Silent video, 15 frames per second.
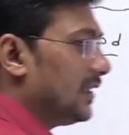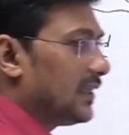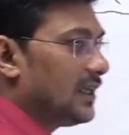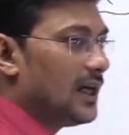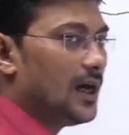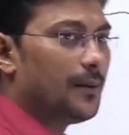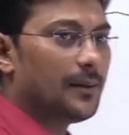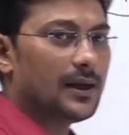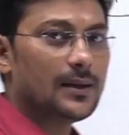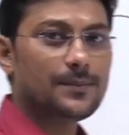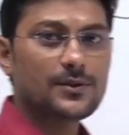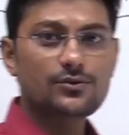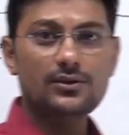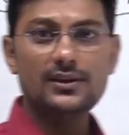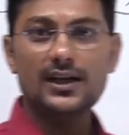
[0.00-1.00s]
कि हमारे पास
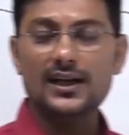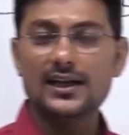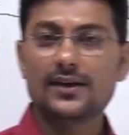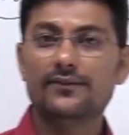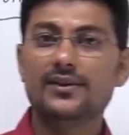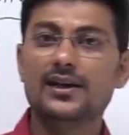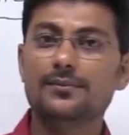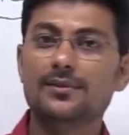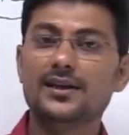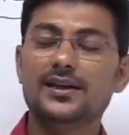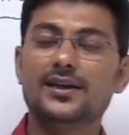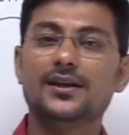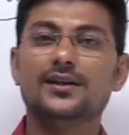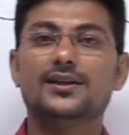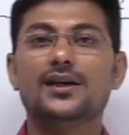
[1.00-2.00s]
जो डाटा अवेलेबल है
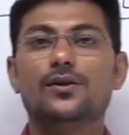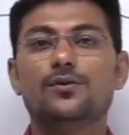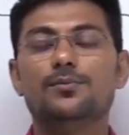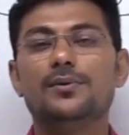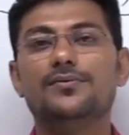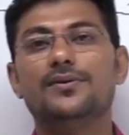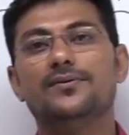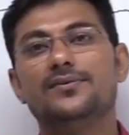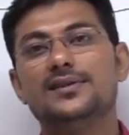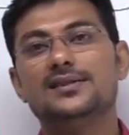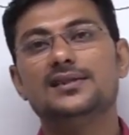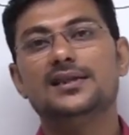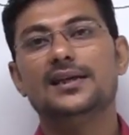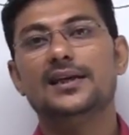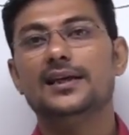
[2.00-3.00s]
क्या उनमें
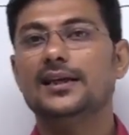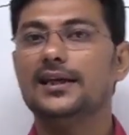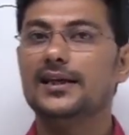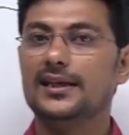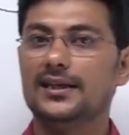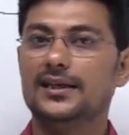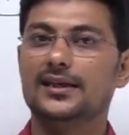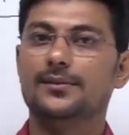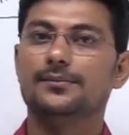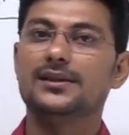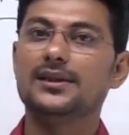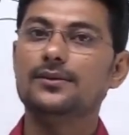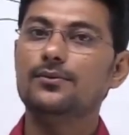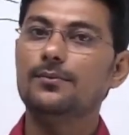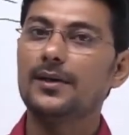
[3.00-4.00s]
फ्रिक्वेंसी है या नहीं है
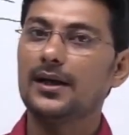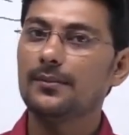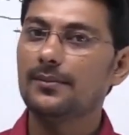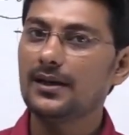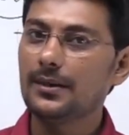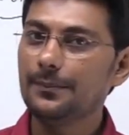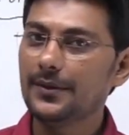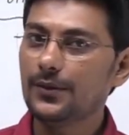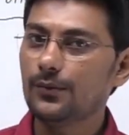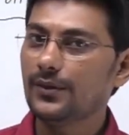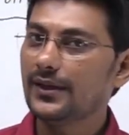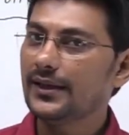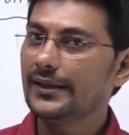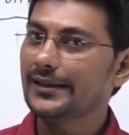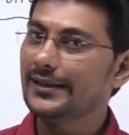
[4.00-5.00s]
मतलब वो बार बार रिपीट हो
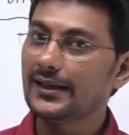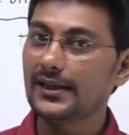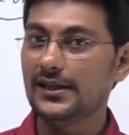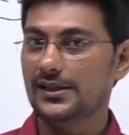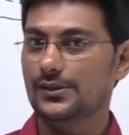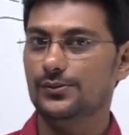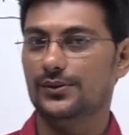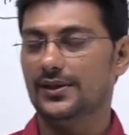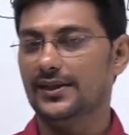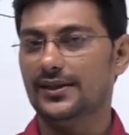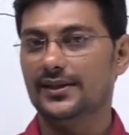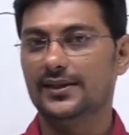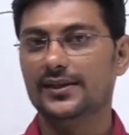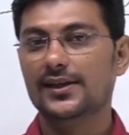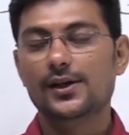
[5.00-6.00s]
रहे हैं या नहीं हो रहे
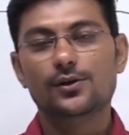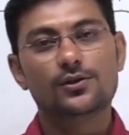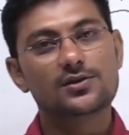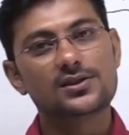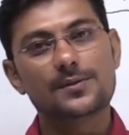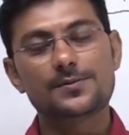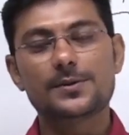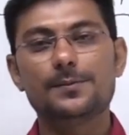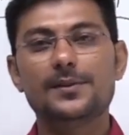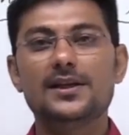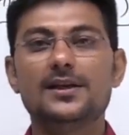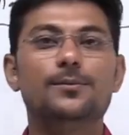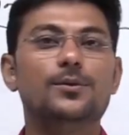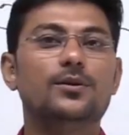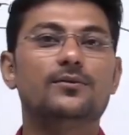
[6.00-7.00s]
हैं तो सबसे पहले
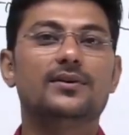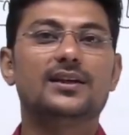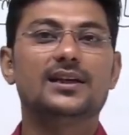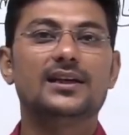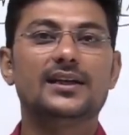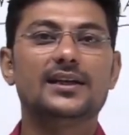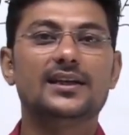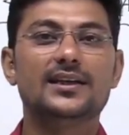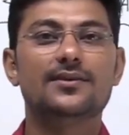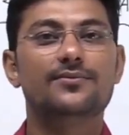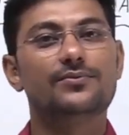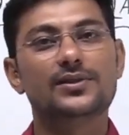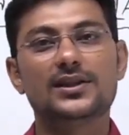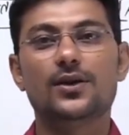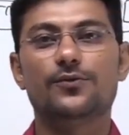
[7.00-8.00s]
हम लोग वर्क कर रहे हैं
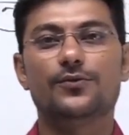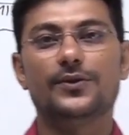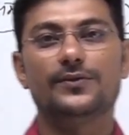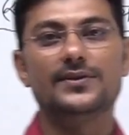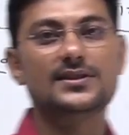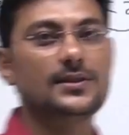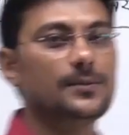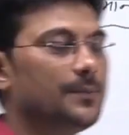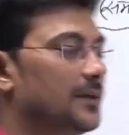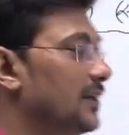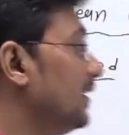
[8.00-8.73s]
विदाउट फ्रिक्वेंसी पर